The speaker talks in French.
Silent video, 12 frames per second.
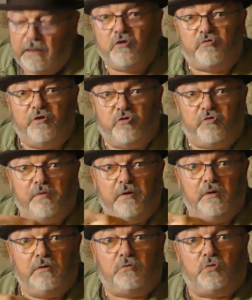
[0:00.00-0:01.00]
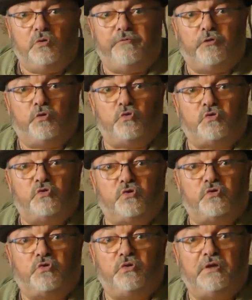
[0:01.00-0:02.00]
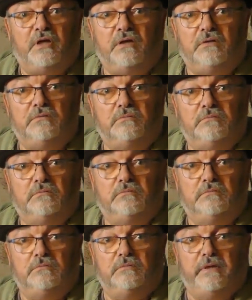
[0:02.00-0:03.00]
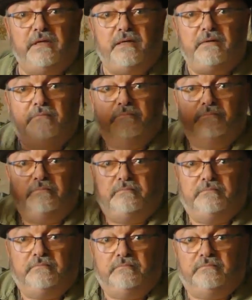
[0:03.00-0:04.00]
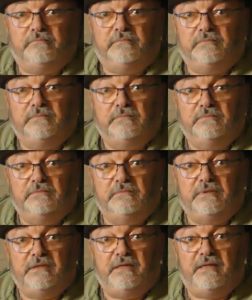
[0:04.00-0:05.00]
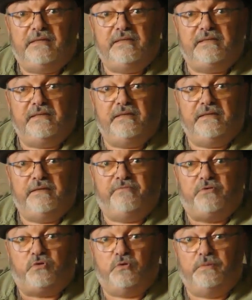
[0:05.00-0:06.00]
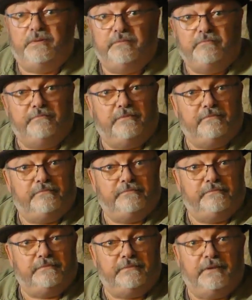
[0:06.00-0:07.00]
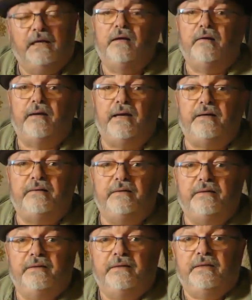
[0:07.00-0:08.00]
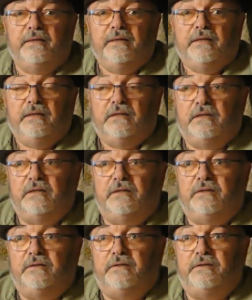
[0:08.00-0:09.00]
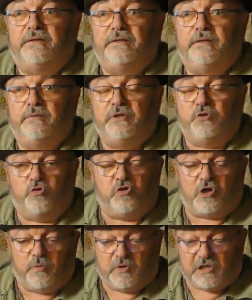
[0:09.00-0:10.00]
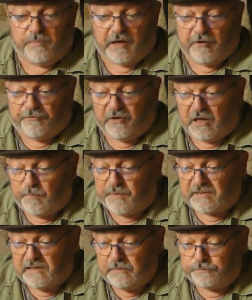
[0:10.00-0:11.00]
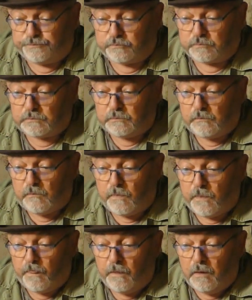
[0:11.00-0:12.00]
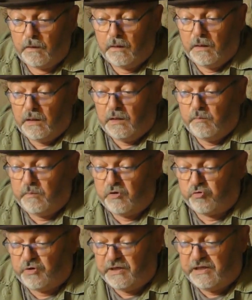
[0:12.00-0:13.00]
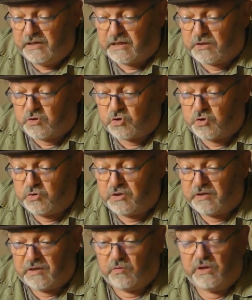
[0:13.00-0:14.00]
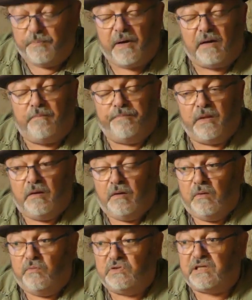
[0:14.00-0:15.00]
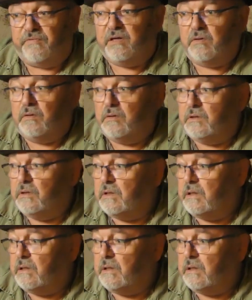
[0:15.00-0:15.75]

je, je, toutes les photos sont sur ce côté-là. Hein. Vous voyez, hein Et là, ici, photo. Ah. Euh, oui, donc j'ai commencé par la faire à repasser. Mais je voulais dire quelque chose déjà au départ. Vous savez, euh,